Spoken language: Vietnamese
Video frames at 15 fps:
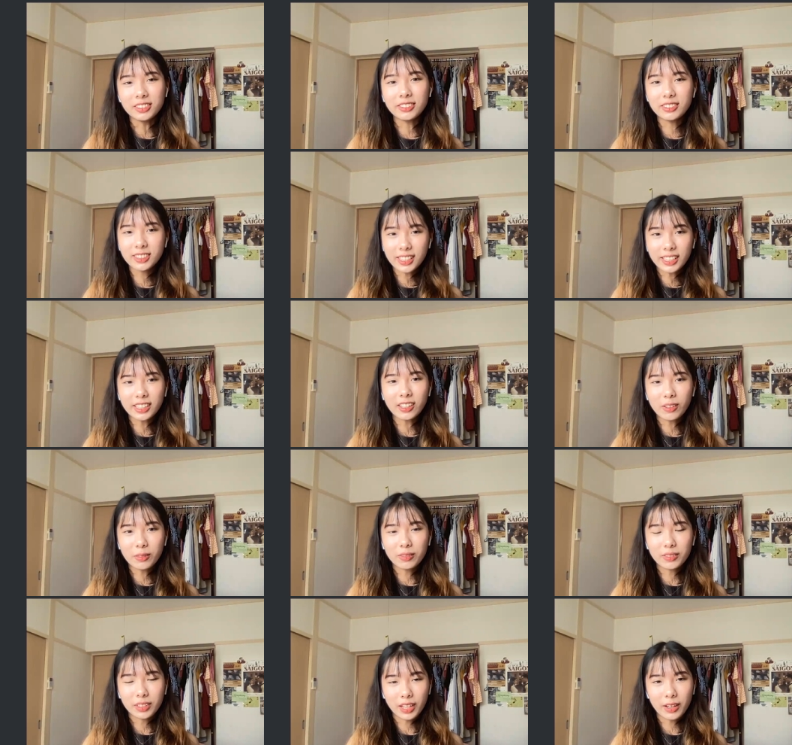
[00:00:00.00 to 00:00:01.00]
đã thử những
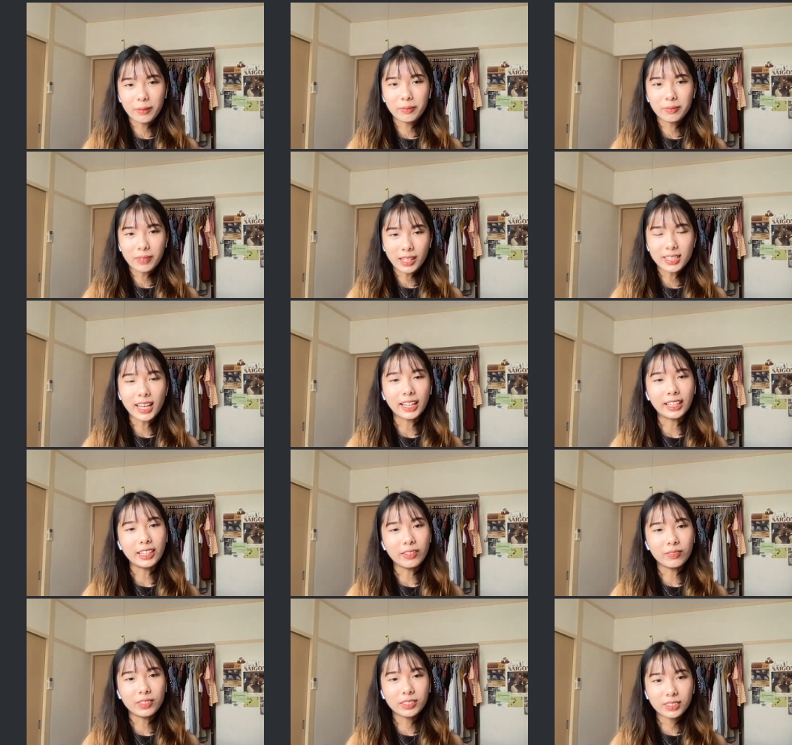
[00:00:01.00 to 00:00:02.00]
gì không? Các em
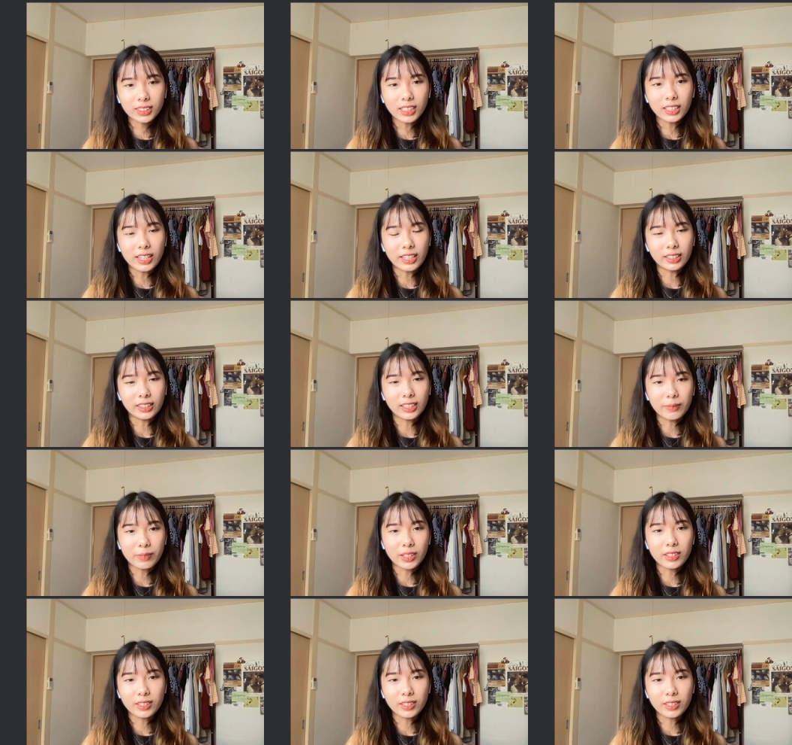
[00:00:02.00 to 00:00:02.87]
đã trải nghiệm những gì để